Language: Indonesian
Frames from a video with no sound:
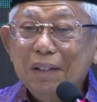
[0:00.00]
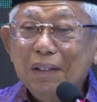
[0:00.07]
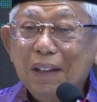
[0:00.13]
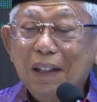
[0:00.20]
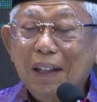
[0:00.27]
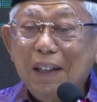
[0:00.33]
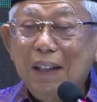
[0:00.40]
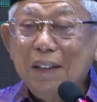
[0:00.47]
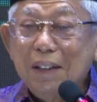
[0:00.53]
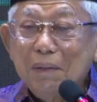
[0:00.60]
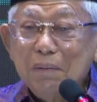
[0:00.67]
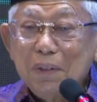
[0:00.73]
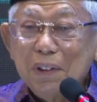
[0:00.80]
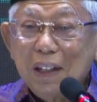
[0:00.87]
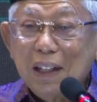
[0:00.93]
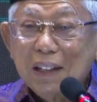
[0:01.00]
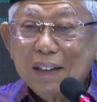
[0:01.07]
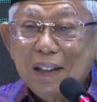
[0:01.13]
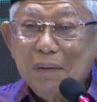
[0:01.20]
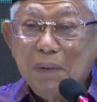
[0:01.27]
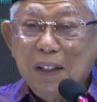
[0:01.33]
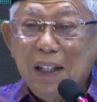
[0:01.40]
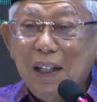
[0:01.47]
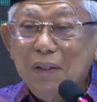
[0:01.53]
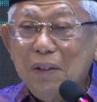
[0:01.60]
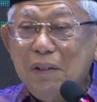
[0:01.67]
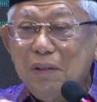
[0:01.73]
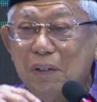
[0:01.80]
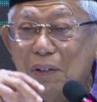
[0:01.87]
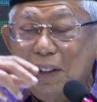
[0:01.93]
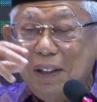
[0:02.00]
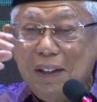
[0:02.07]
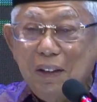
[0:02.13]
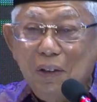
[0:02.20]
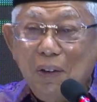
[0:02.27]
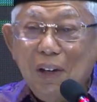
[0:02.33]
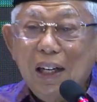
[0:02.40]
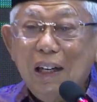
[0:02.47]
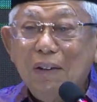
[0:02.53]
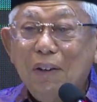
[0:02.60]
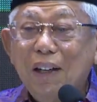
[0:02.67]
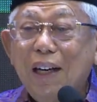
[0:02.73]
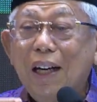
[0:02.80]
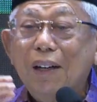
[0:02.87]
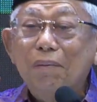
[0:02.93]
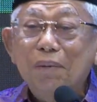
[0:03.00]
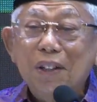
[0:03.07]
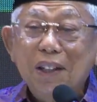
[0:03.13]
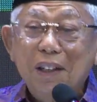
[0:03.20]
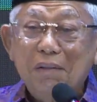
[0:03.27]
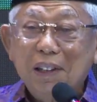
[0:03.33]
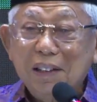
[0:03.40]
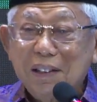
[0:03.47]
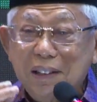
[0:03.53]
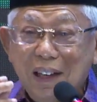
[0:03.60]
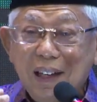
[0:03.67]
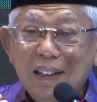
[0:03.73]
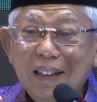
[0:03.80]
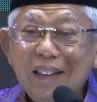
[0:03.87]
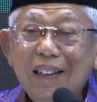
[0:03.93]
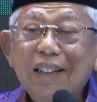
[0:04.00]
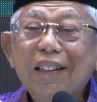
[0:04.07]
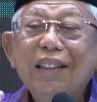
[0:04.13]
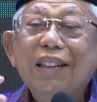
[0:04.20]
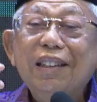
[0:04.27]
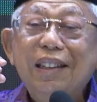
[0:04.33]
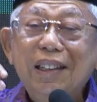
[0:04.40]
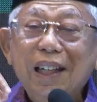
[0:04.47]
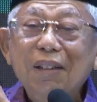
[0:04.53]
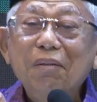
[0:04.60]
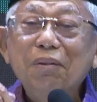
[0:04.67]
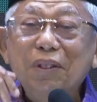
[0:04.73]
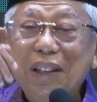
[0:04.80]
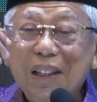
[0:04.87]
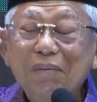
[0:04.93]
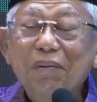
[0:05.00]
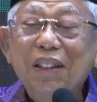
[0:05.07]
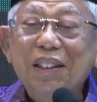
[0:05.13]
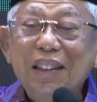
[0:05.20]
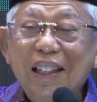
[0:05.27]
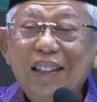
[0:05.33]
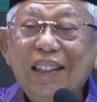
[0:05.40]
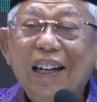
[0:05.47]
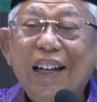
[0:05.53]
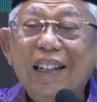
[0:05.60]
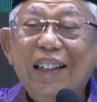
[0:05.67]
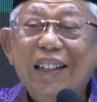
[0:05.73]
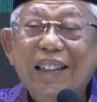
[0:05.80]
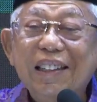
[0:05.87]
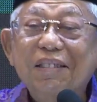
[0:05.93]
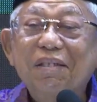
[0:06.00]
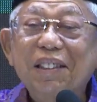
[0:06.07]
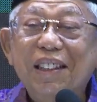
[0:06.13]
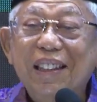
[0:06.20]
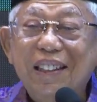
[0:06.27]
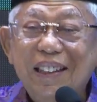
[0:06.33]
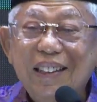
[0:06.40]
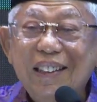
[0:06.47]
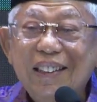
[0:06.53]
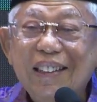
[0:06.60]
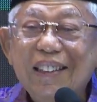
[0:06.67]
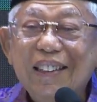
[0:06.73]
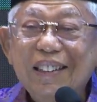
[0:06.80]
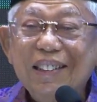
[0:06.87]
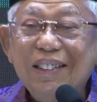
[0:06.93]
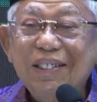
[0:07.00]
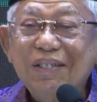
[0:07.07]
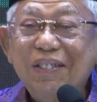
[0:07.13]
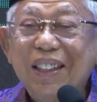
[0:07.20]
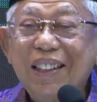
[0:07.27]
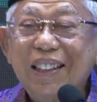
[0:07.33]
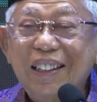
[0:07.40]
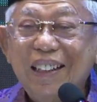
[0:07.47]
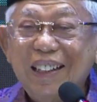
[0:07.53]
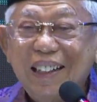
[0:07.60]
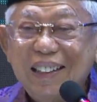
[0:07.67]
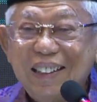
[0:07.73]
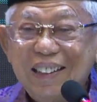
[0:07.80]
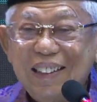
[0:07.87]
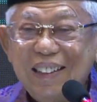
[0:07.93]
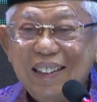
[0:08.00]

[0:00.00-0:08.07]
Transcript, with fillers: harganya murah, tapi kalau diolah oleh hamzah wasal, dia kemudian menjadi harganya menjadi bernilai.